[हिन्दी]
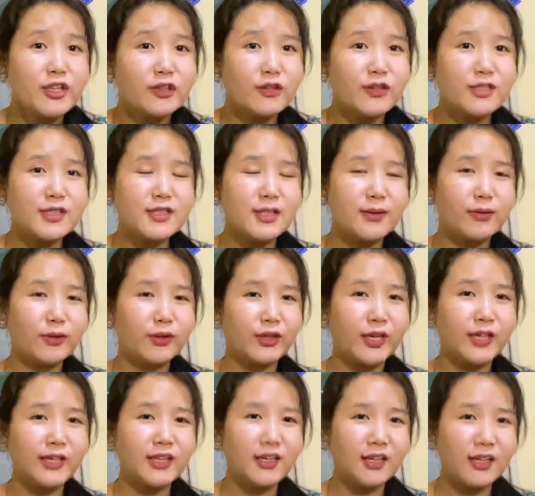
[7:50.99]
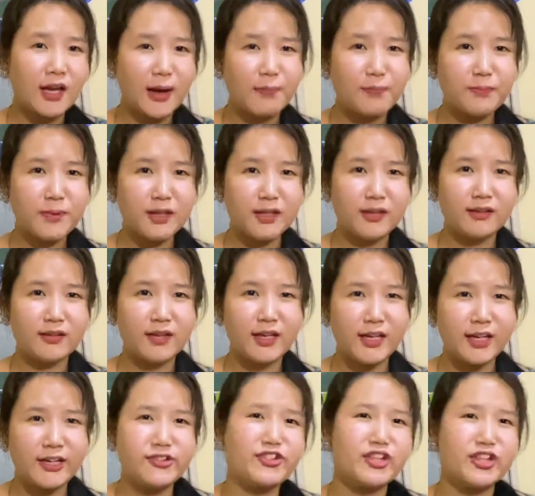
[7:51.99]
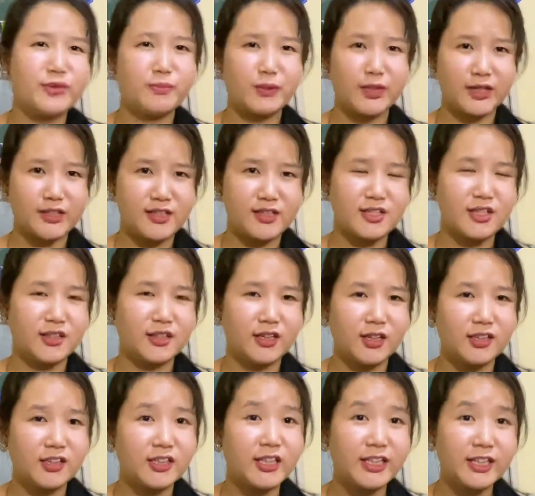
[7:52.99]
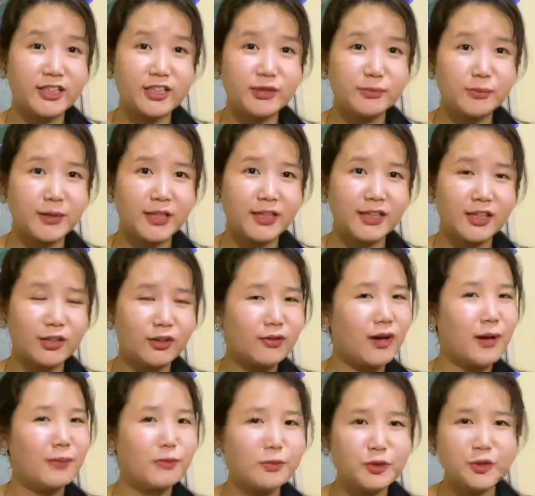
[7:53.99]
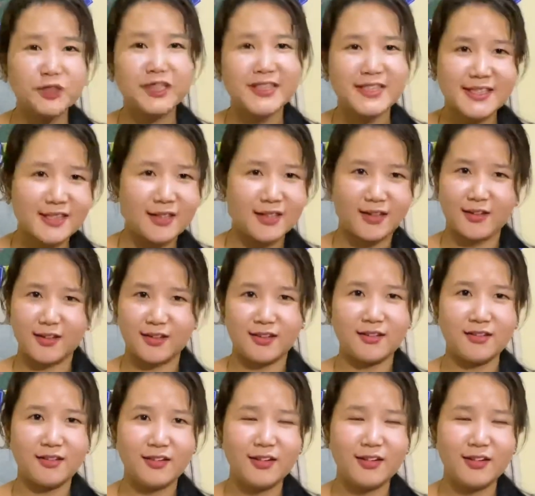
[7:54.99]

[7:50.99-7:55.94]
तो इससे होता है कि आप में हेट्रेड बढ़ती जाती है अगर हेट्रेड बढ़ेगी तो आप खुश कैसे रहेंगे